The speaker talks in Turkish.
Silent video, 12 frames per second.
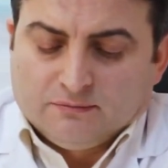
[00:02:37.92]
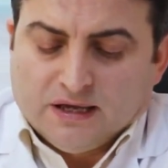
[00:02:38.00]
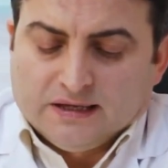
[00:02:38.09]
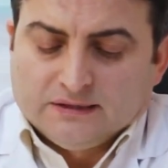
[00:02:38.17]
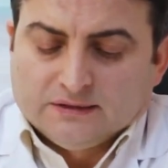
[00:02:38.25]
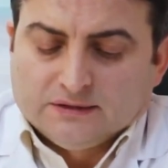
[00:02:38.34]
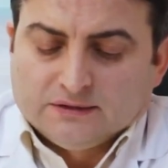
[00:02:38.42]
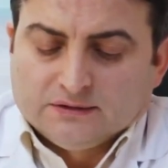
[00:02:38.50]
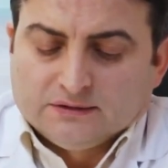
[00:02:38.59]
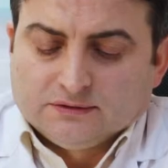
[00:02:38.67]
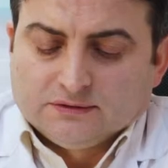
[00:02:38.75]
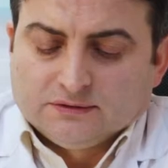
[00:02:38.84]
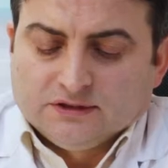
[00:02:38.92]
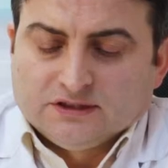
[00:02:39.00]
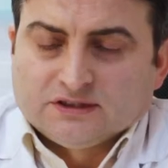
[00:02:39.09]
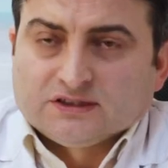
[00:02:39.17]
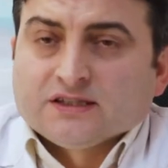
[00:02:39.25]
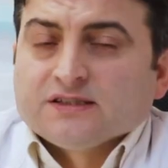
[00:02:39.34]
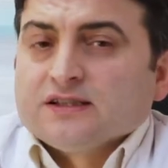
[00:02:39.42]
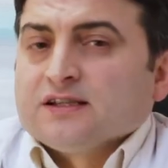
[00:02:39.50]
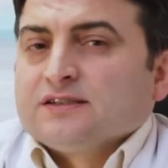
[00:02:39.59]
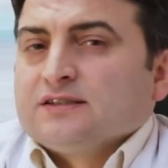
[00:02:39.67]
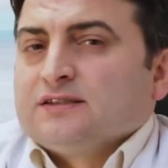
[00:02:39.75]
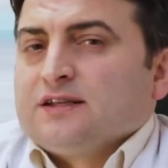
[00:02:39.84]
Ben ihtisas
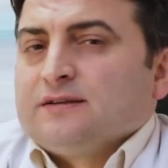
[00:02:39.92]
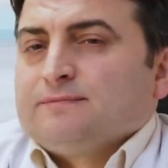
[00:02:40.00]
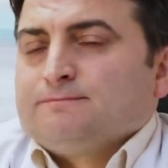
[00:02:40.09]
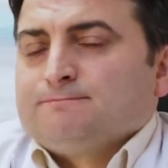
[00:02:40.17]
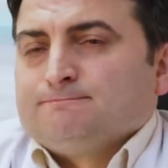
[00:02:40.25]
sırasında